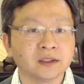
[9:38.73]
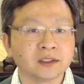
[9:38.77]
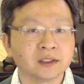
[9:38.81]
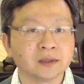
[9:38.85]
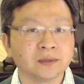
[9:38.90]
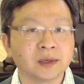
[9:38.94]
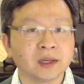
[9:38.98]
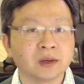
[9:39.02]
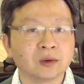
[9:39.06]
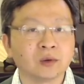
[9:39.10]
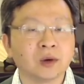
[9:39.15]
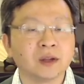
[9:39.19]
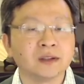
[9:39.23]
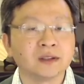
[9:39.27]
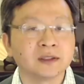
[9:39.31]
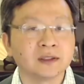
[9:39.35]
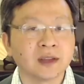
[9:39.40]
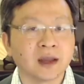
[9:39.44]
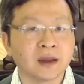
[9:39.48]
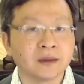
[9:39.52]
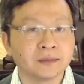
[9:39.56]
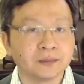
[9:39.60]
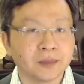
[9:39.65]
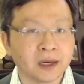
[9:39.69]
是被关
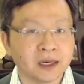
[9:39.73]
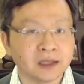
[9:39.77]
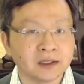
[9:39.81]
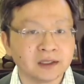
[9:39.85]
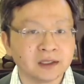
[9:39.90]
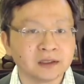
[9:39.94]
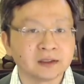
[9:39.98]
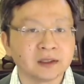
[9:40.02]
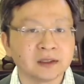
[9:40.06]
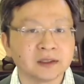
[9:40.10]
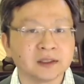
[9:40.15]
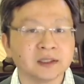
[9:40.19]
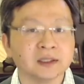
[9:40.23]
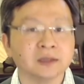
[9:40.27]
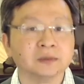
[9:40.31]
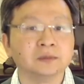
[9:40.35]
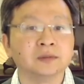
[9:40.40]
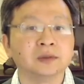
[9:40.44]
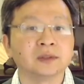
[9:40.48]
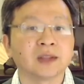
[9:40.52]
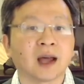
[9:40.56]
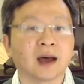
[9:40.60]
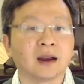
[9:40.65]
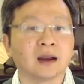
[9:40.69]
在北京的刑
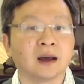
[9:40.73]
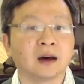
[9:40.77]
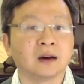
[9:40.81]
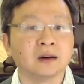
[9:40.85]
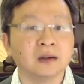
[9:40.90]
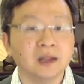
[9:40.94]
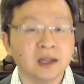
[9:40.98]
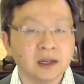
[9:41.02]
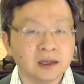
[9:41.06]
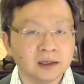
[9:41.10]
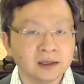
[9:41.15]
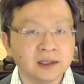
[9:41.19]
部大牢，